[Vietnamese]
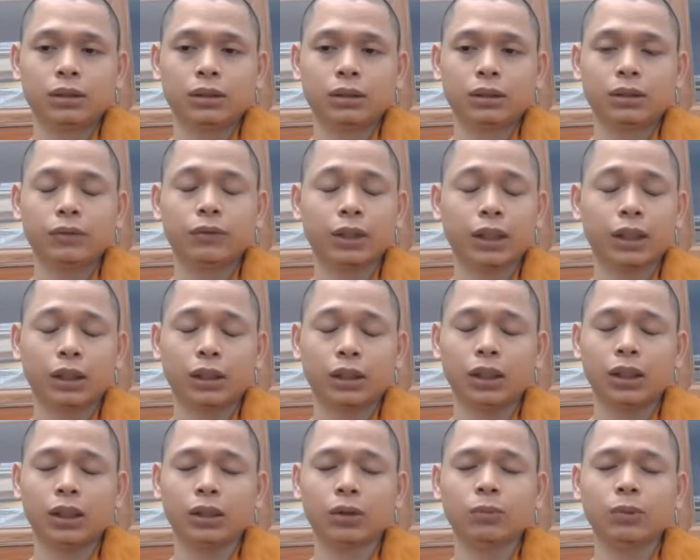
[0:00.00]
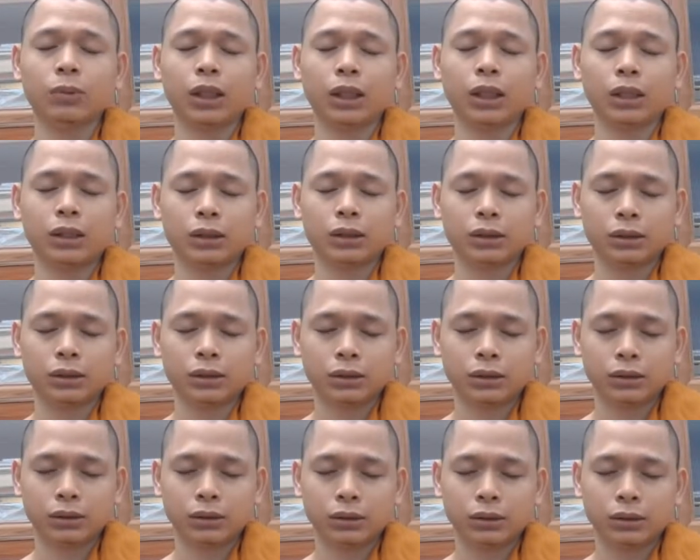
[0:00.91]
cái việc hành thiền cũng vậy đó
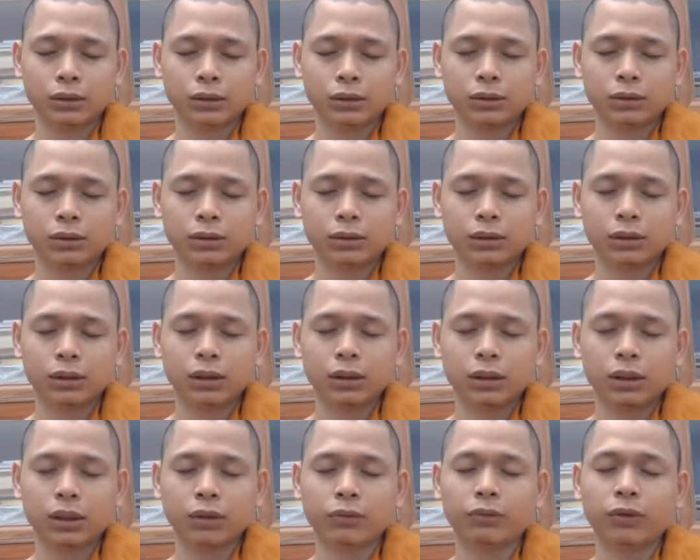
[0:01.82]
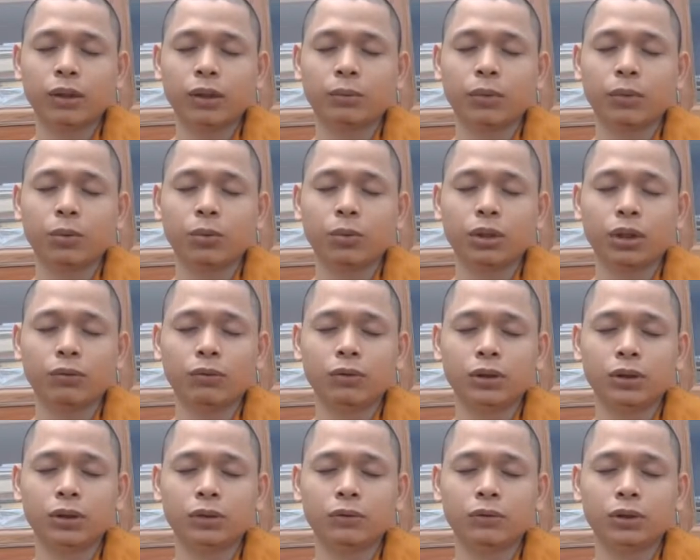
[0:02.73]
cái việc mà quý vị
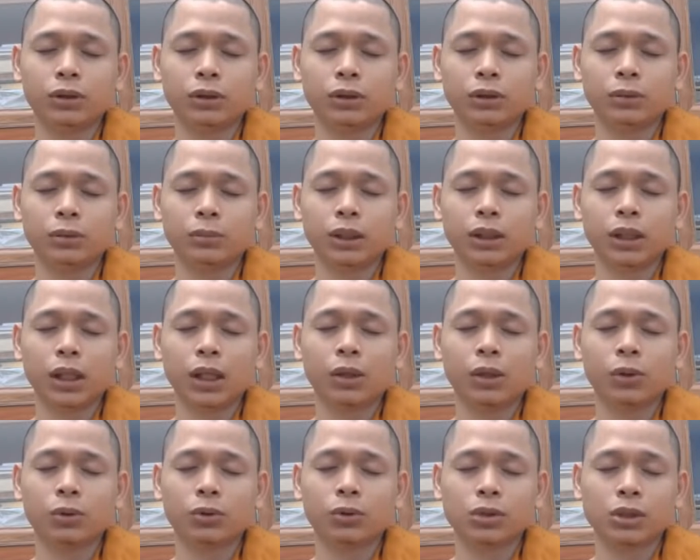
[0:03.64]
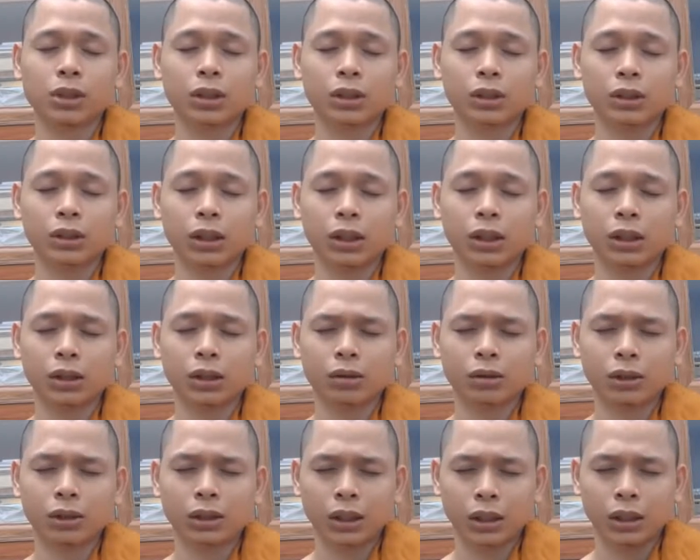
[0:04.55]
vừa vừa mới nêu cho sư thì nó
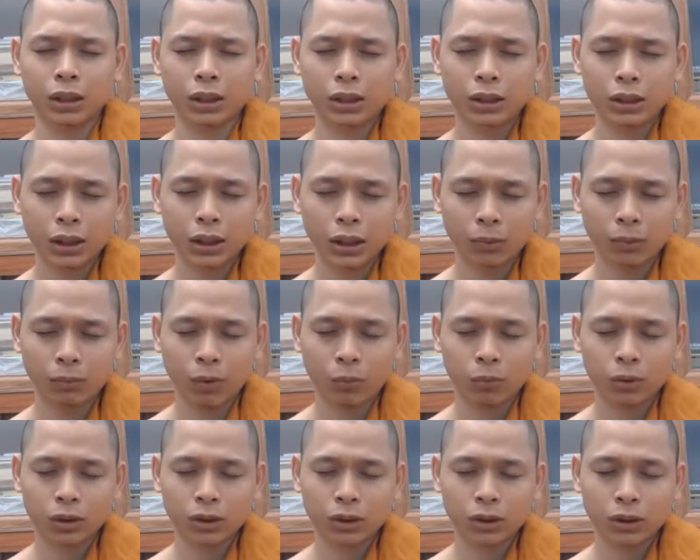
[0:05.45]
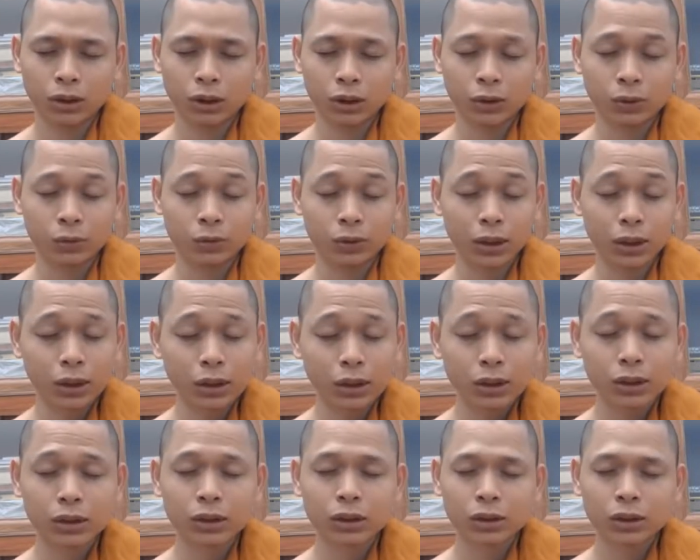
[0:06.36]
chỉ là một cái triệu
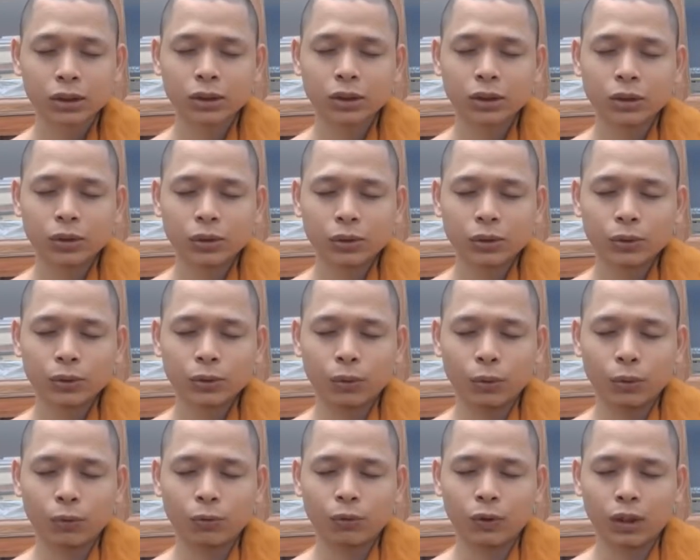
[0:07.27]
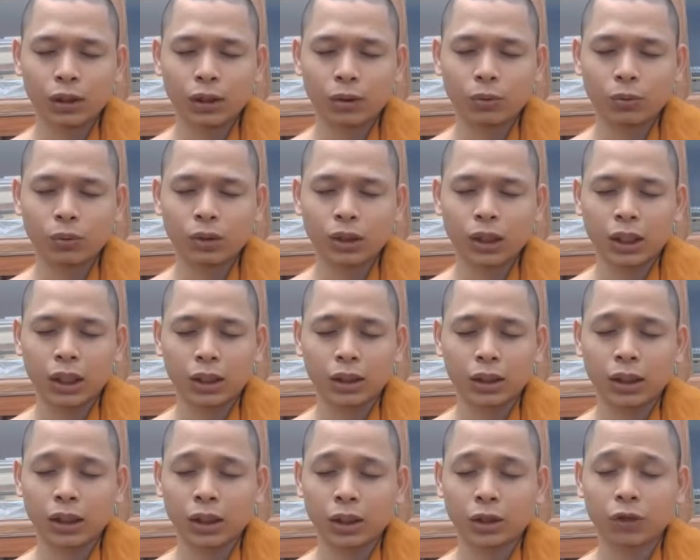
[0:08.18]
chứng của việc quý vị hành
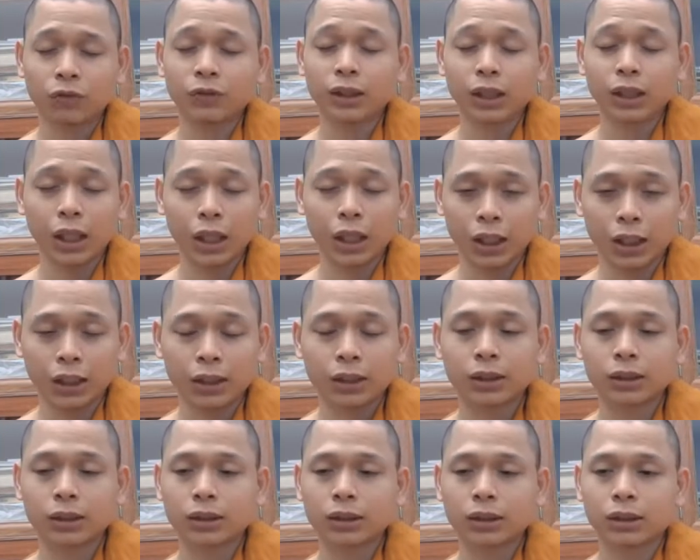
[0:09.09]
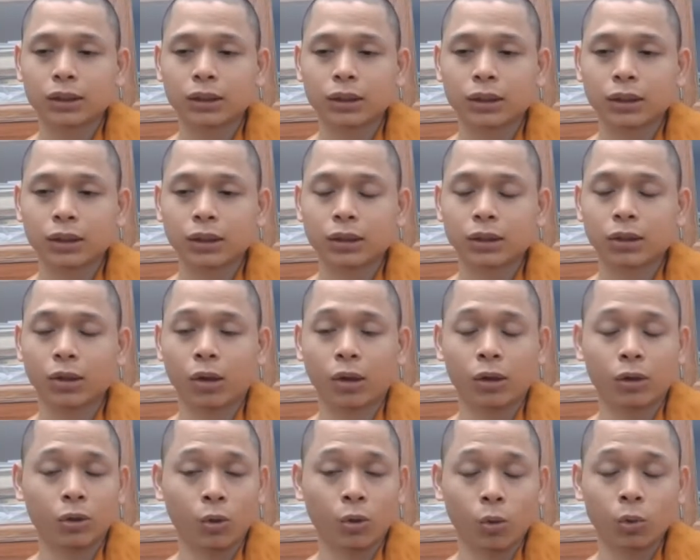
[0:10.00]
thiền có vấn đề
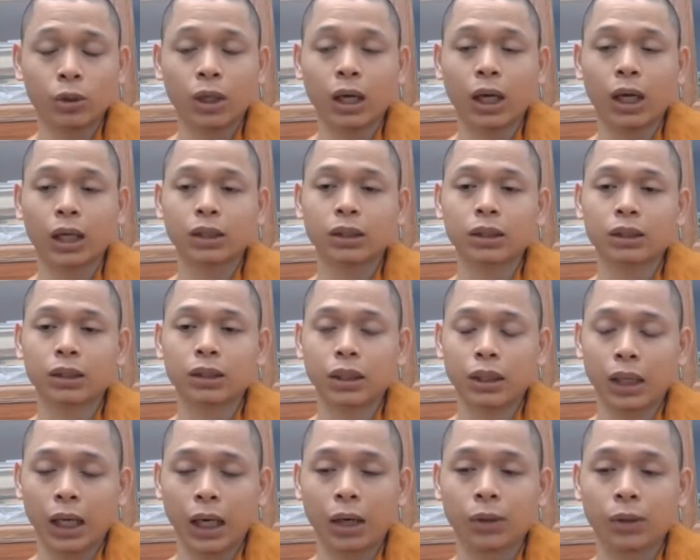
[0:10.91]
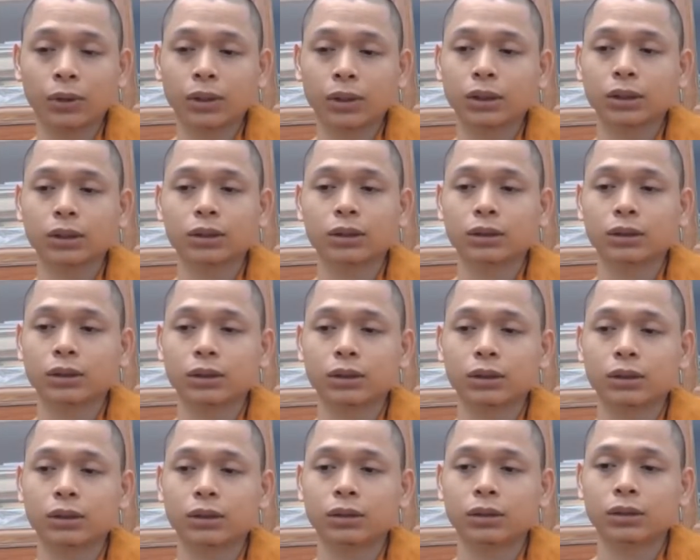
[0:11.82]
còn cụ thể nó như thế nào đó
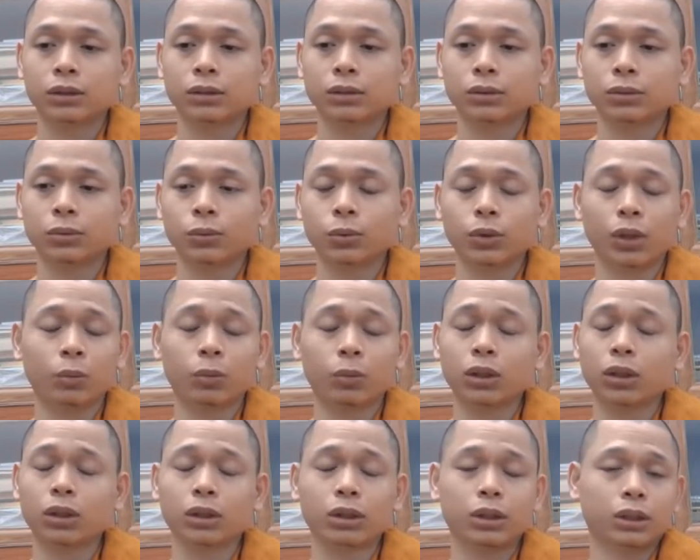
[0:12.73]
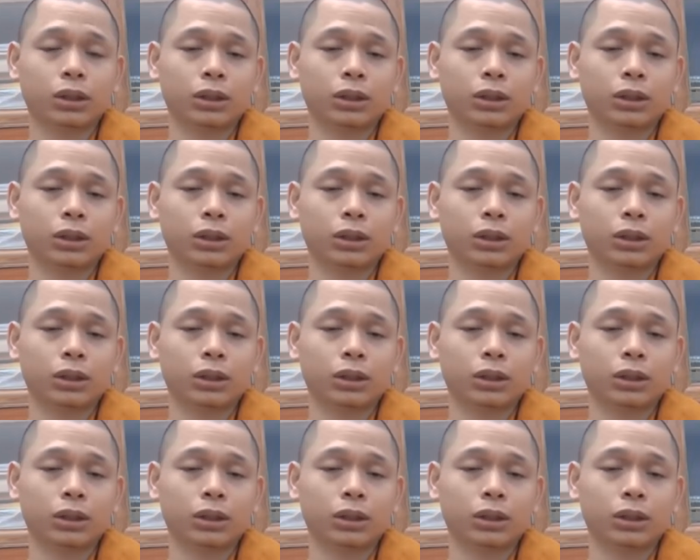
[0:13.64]
quý vị không có nói